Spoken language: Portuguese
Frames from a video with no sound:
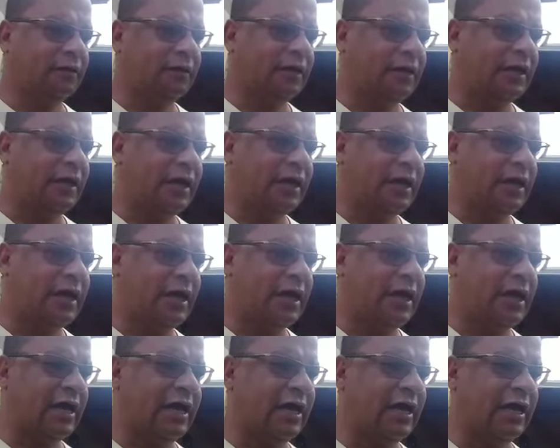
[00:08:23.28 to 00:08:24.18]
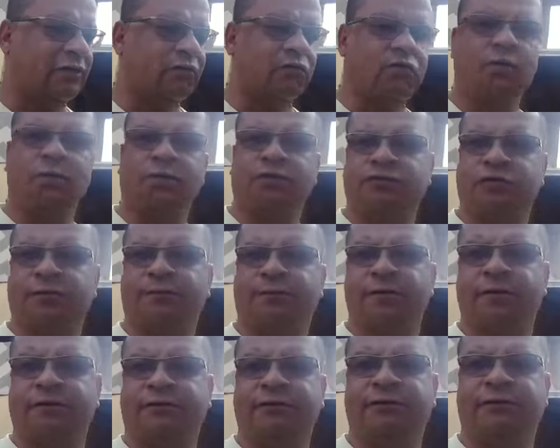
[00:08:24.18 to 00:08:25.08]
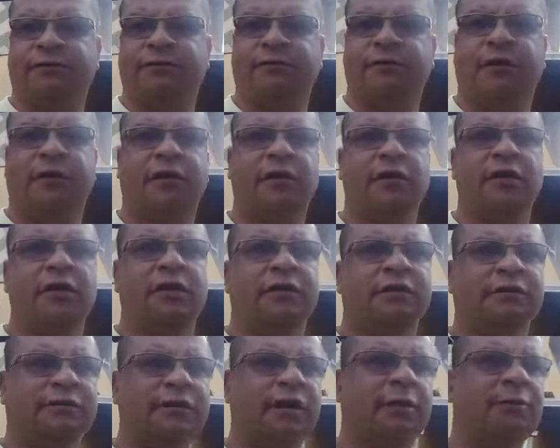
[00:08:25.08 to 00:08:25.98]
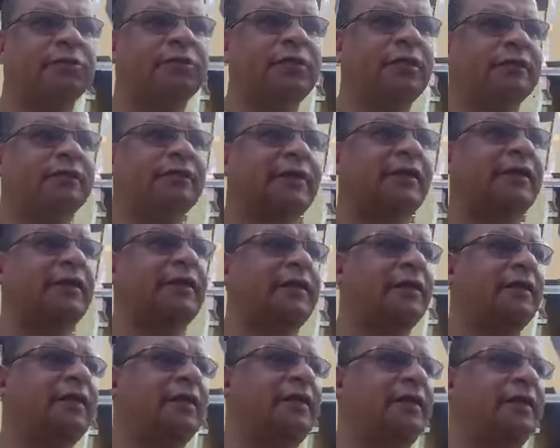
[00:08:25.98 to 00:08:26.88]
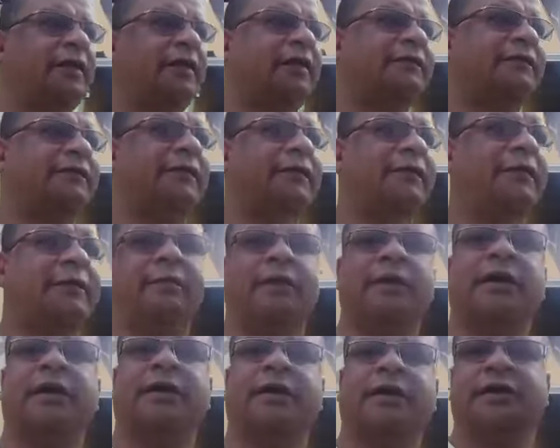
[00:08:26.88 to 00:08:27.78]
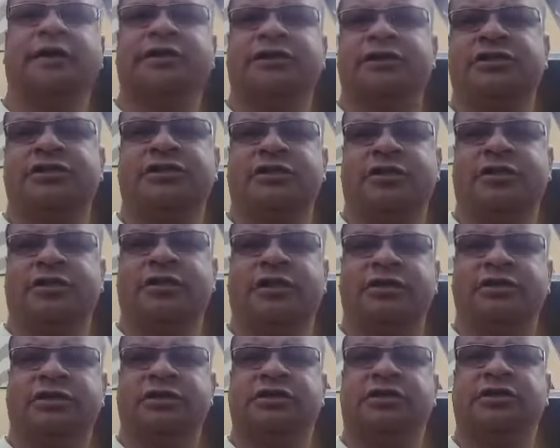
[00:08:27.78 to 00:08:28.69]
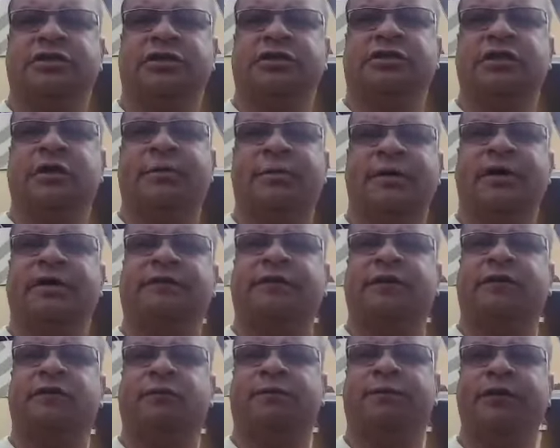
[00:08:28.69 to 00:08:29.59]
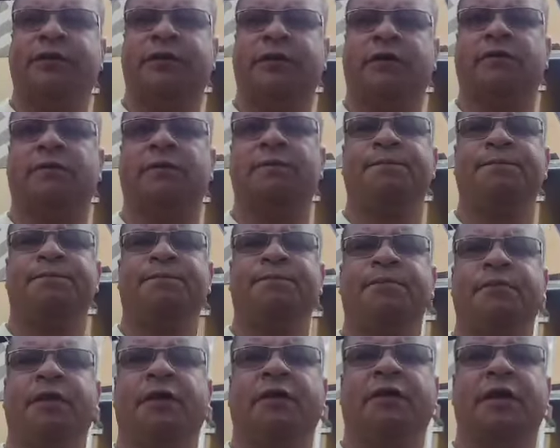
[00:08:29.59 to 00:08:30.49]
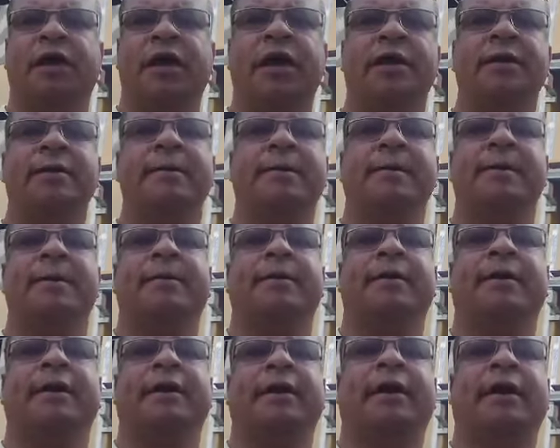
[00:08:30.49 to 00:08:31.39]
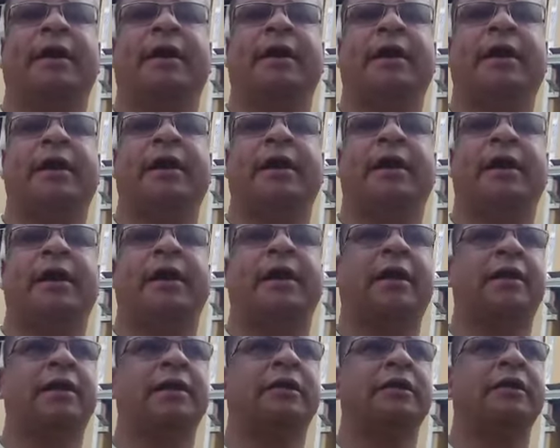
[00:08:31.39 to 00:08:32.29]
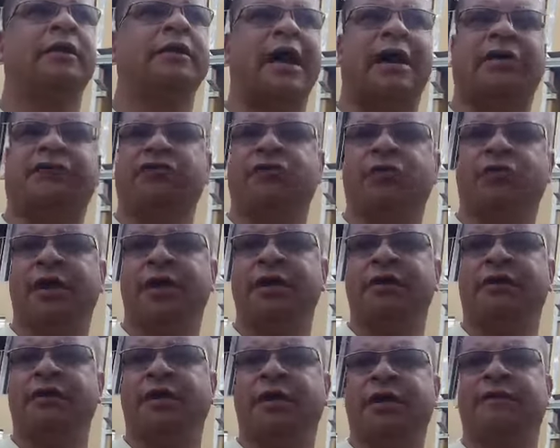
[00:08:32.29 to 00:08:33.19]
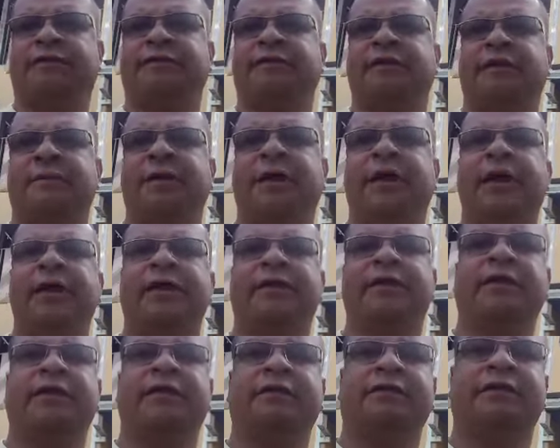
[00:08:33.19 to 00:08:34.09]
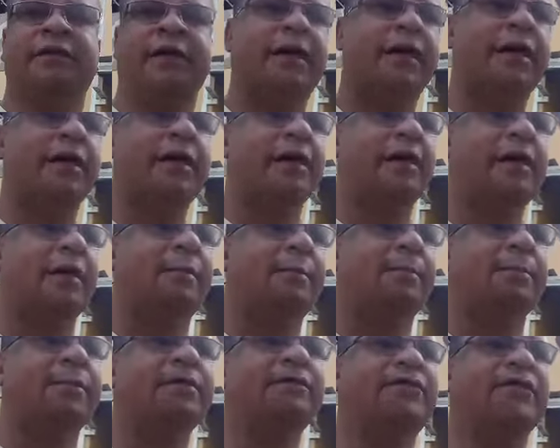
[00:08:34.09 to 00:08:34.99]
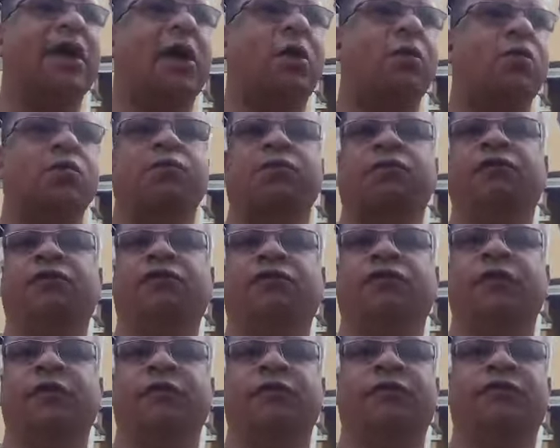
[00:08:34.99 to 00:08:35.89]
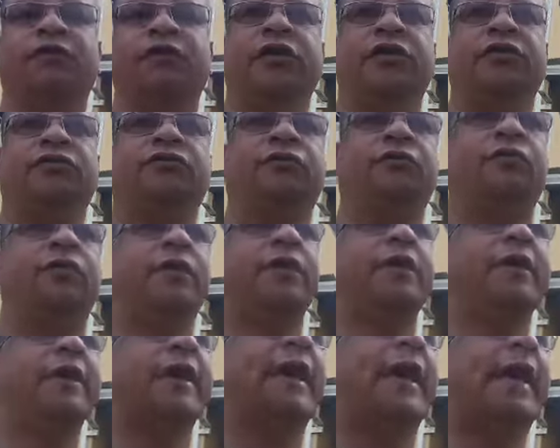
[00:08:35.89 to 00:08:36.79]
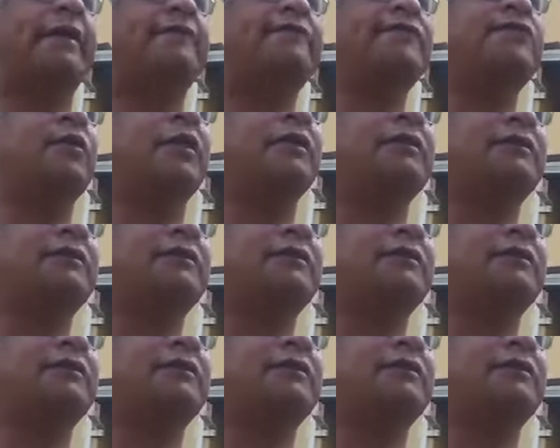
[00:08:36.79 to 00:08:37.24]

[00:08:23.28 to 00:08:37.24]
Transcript: é, como que eu posso dizer? Estamos nessa, né, né, nessa demanda e a gente, a gente também aceita opinião, né? É, caso alguém interesse também, que quiser enviar algum vídeo é, via